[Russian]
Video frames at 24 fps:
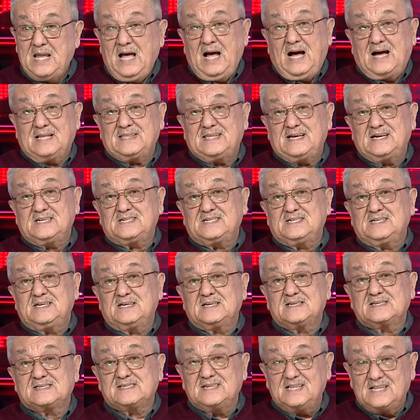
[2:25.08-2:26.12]
а также
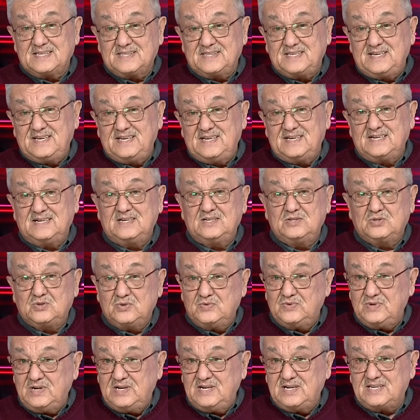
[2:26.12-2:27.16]
золотые
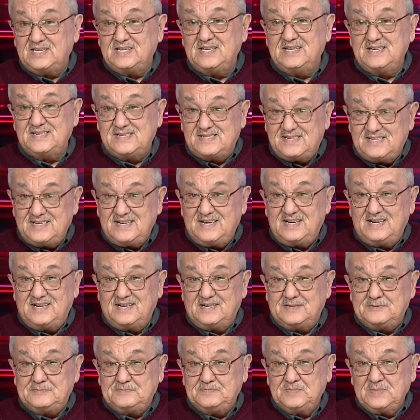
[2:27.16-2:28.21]
ювелирные
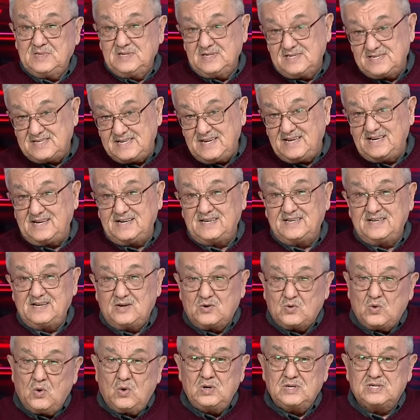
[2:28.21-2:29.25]
изделия, серьги,
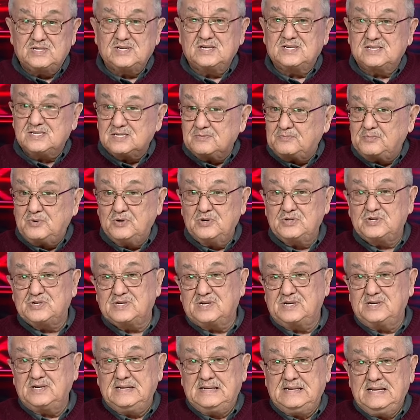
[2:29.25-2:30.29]
кольца,
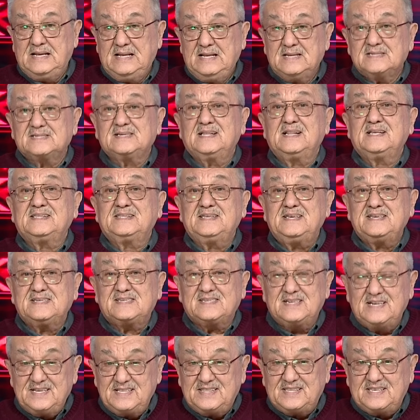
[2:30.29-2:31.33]
цепочки, золотые
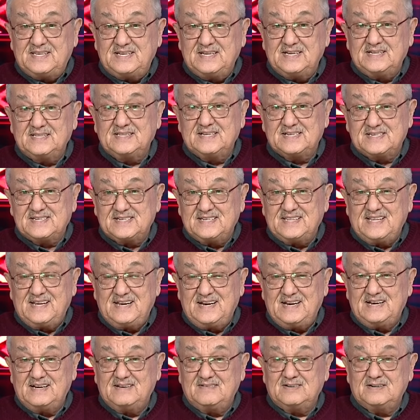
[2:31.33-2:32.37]
слитки
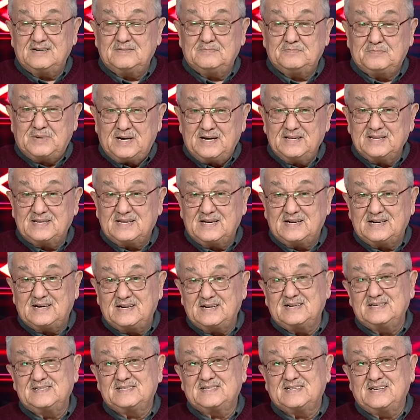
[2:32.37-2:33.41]
Национального банка
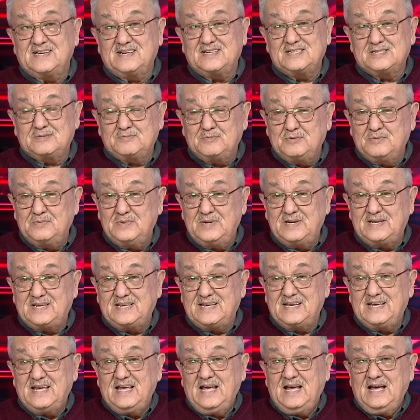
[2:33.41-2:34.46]
Кыргызской
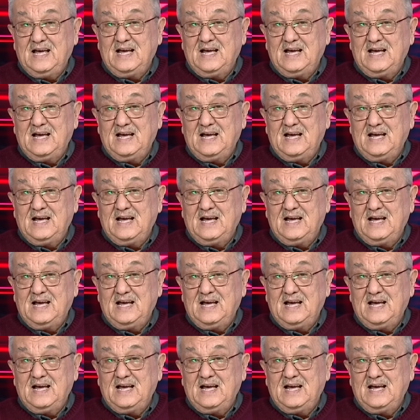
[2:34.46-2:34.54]
республики